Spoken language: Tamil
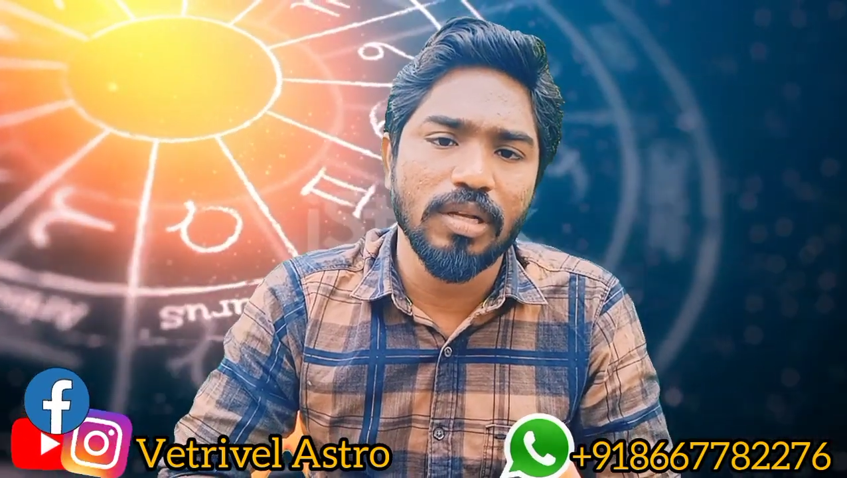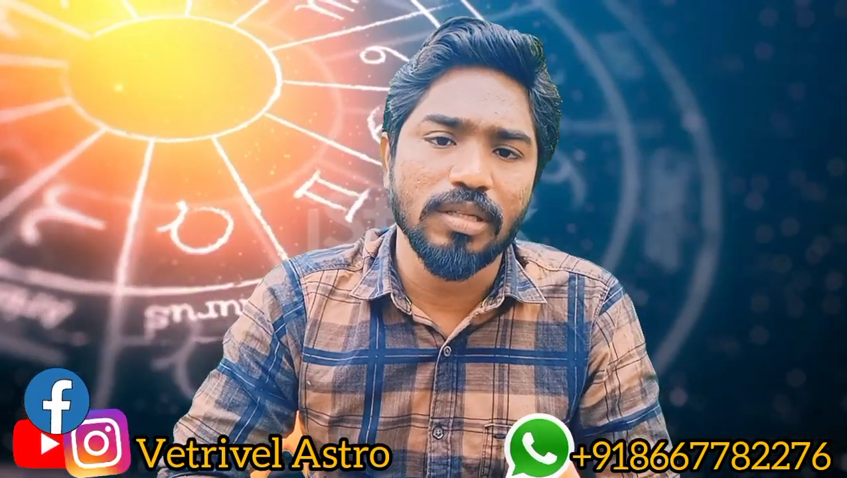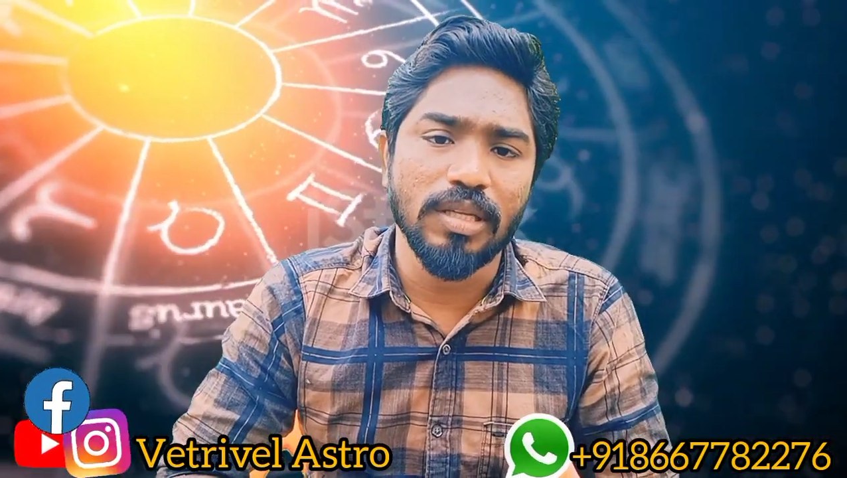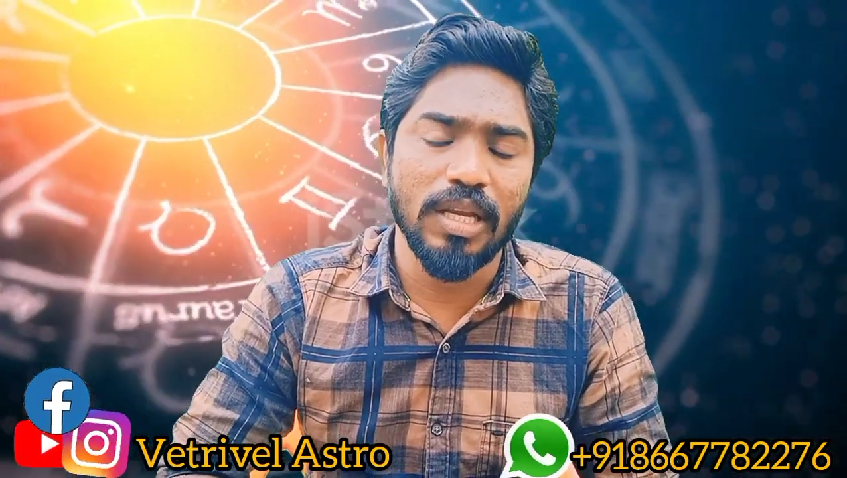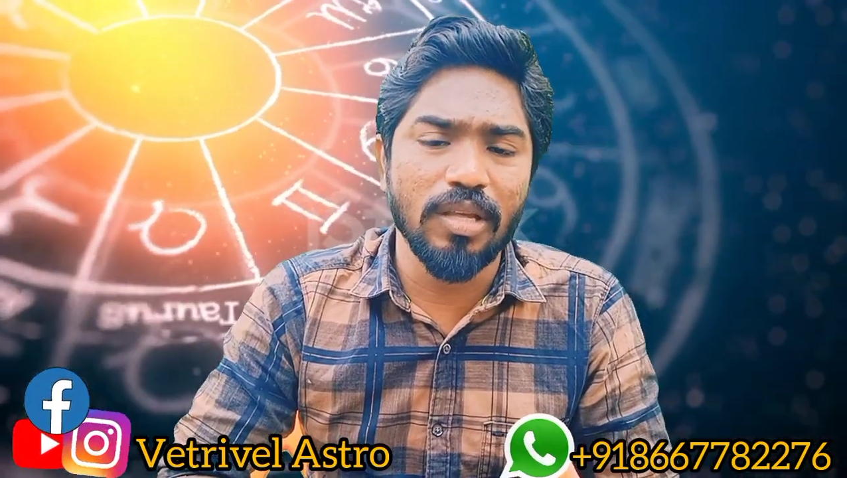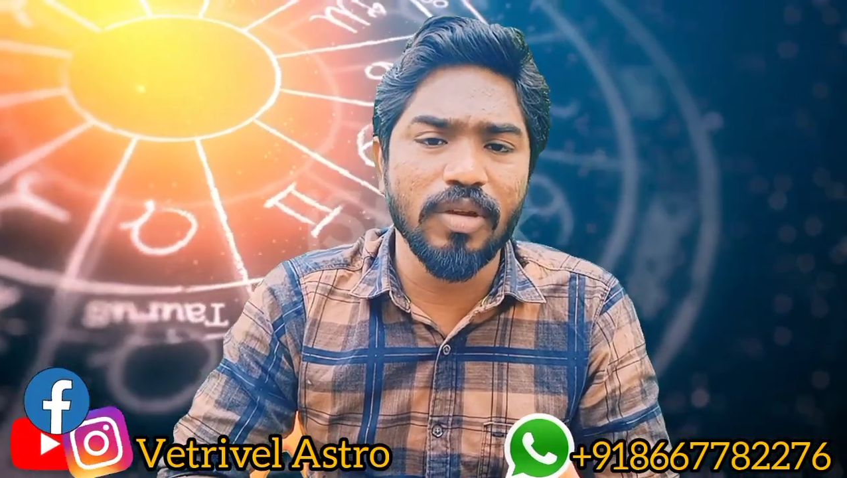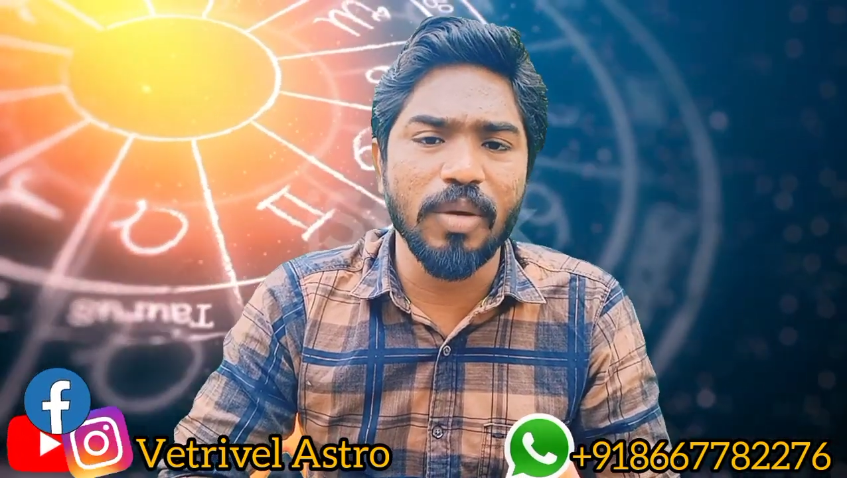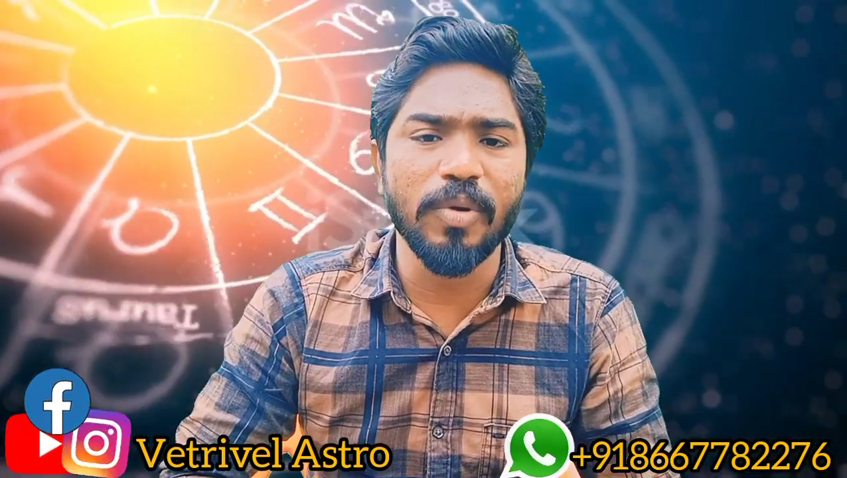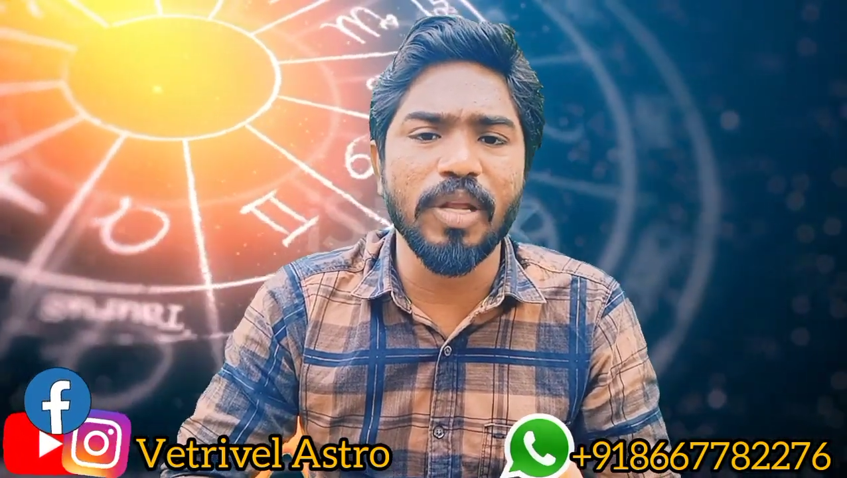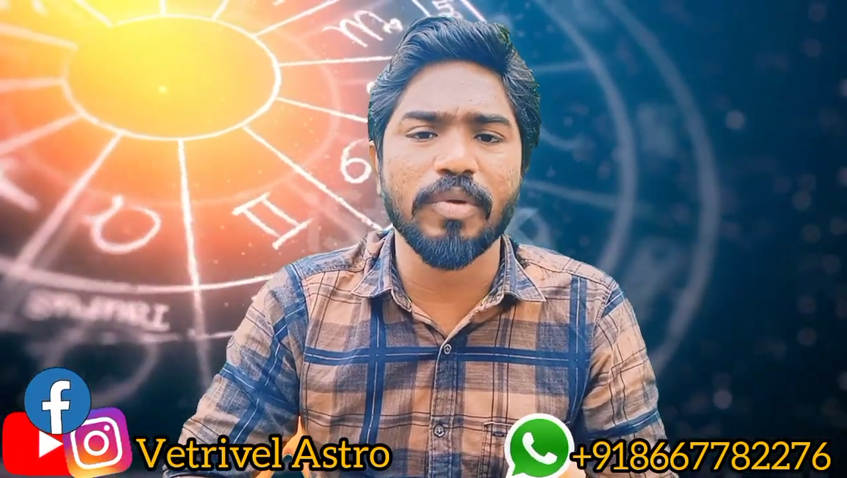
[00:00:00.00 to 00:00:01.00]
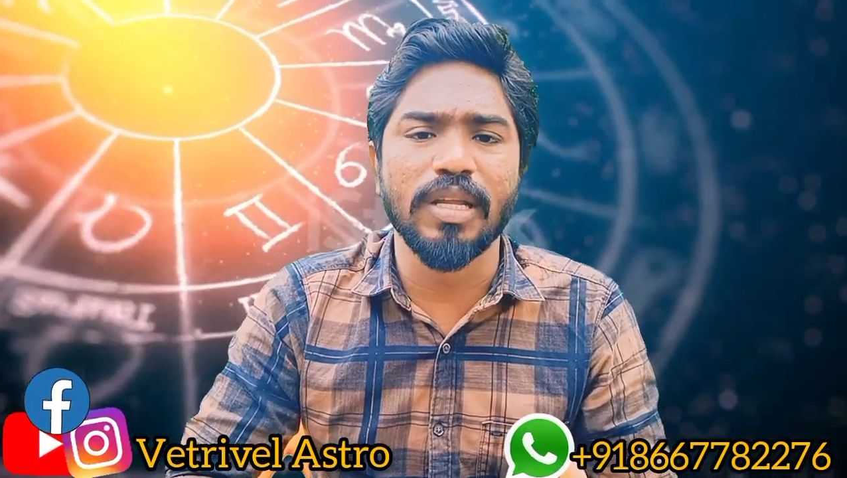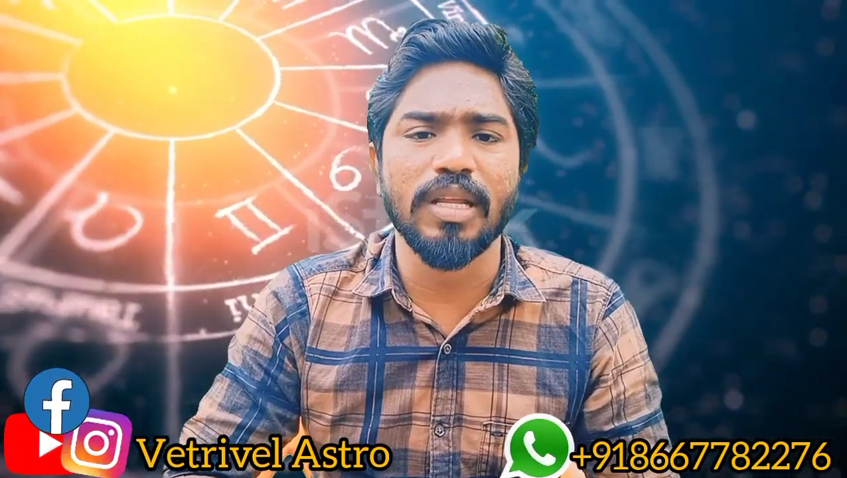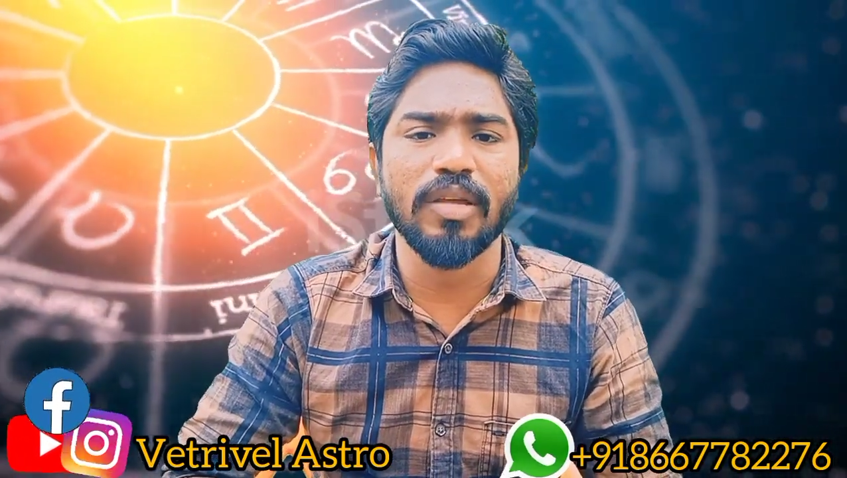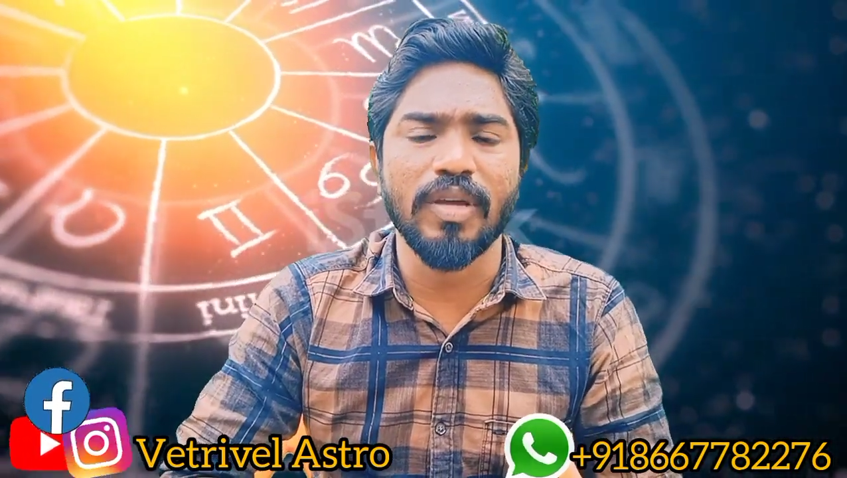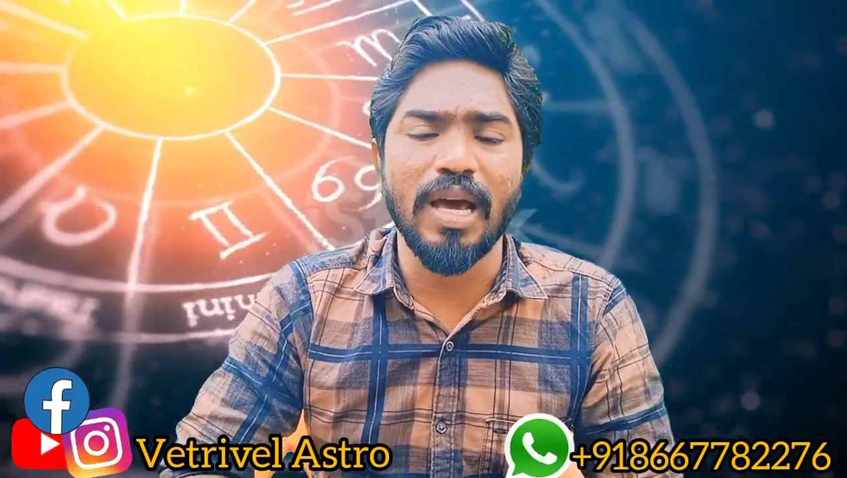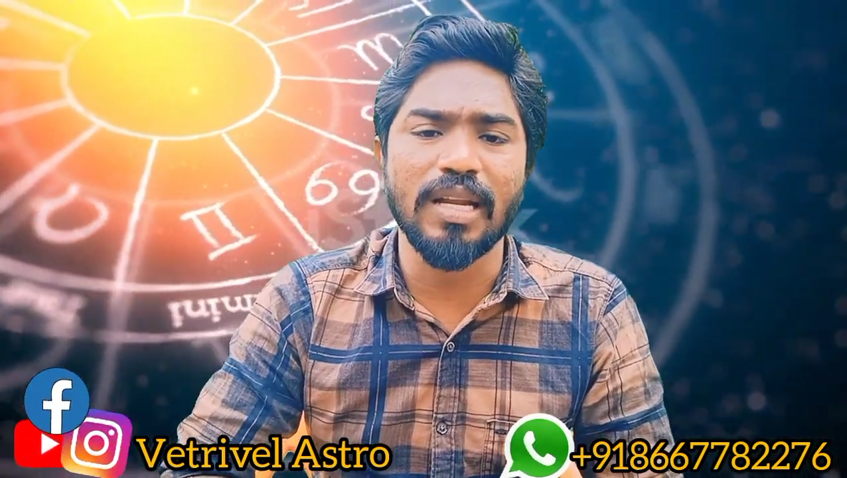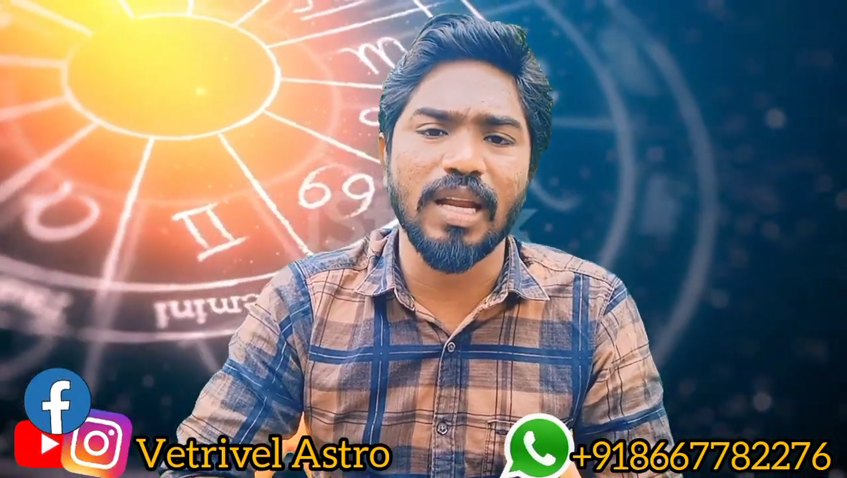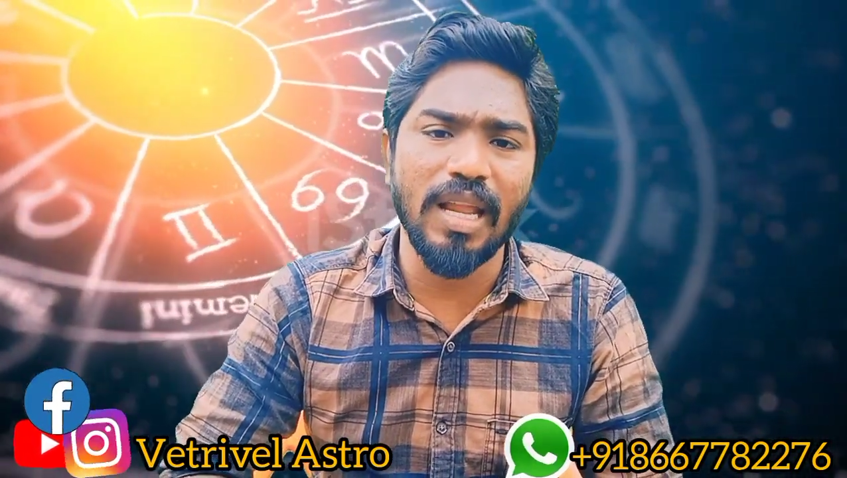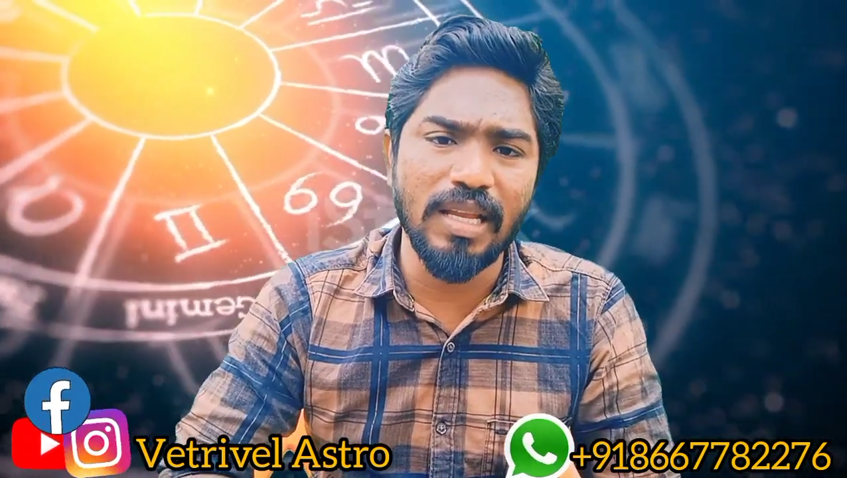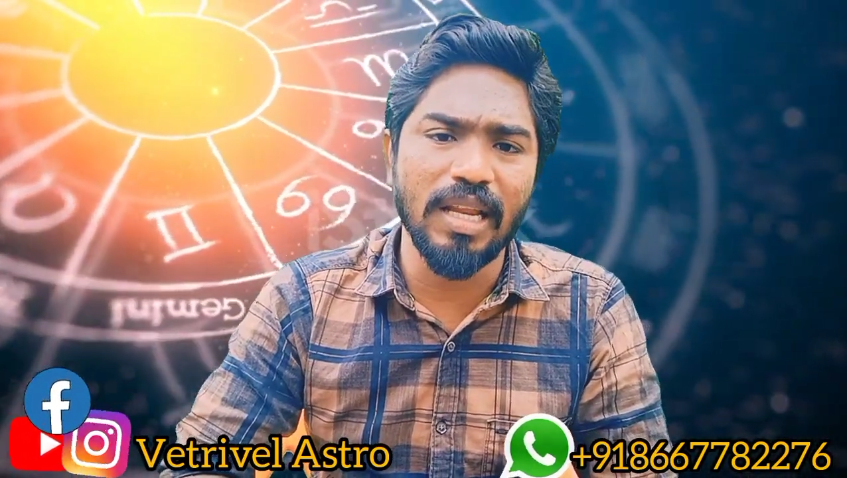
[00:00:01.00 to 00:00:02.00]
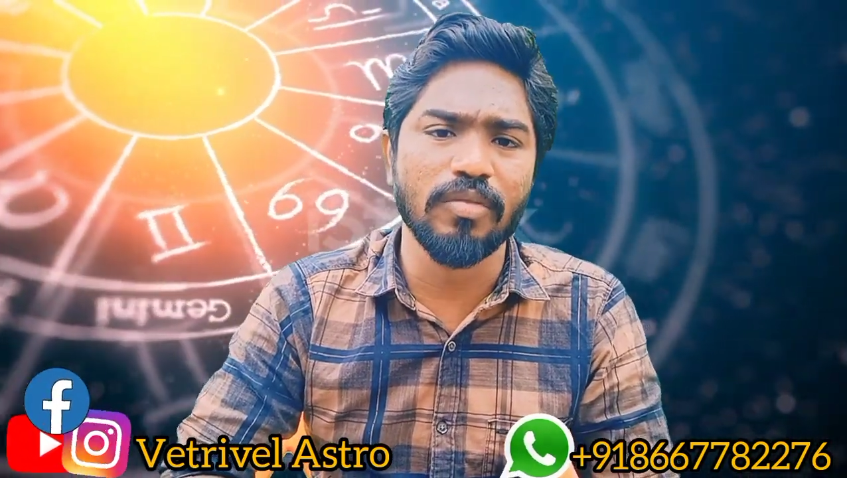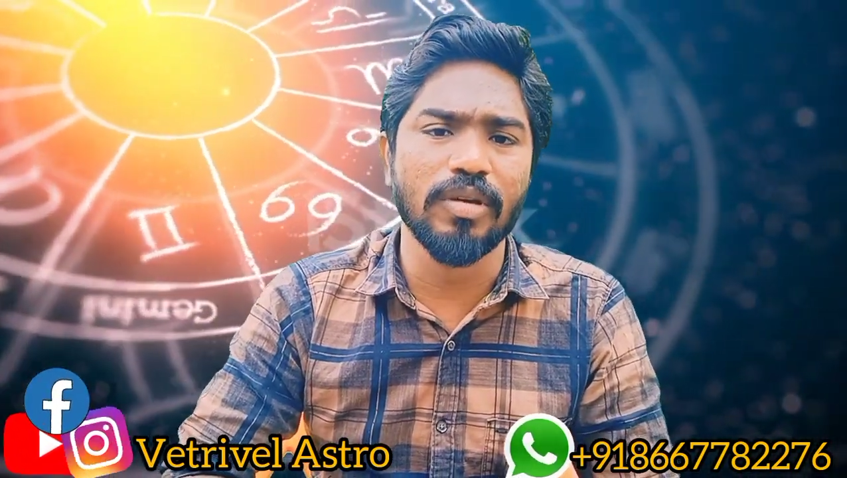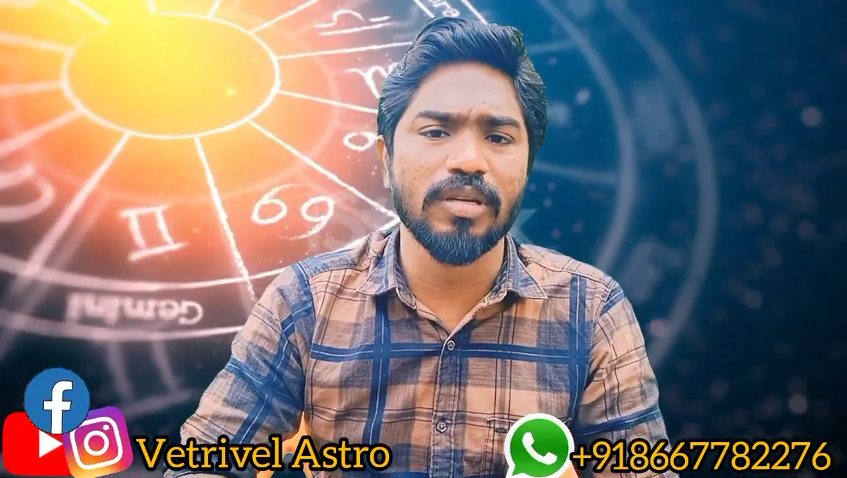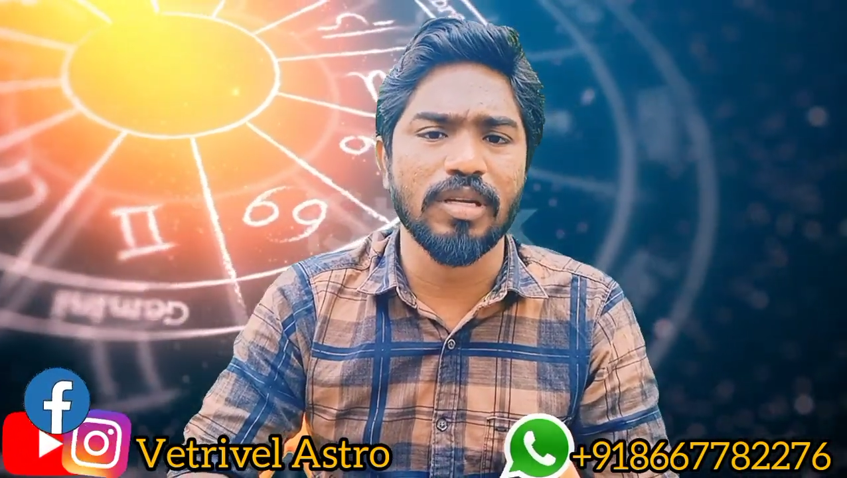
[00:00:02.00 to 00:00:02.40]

இந்த இணைவு எப்படிப்பட்ட இணைவு யாருக்கெல்லாம் இணைவு